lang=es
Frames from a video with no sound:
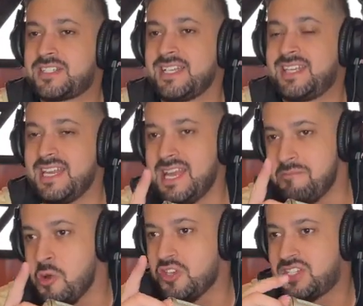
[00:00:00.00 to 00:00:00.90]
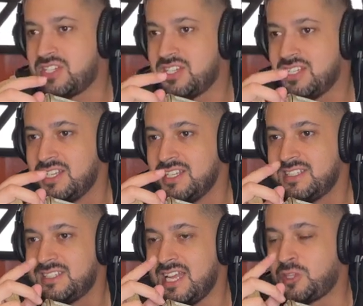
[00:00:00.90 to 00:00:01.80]
de los que tenemos
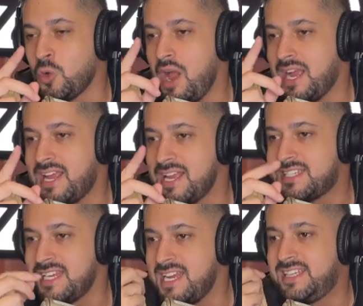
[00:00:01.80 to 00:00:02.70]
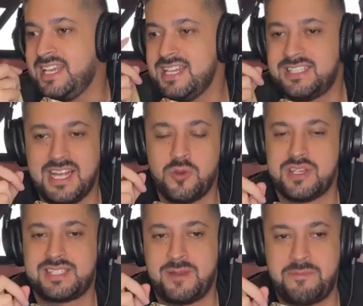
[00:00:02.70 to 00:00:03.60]
tatuajes y tinte en
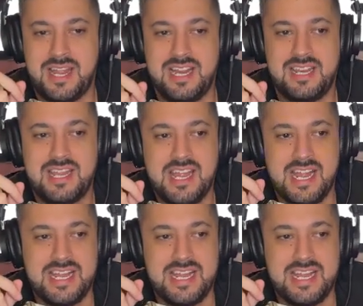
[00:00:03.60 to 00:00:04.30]
nuestra piel,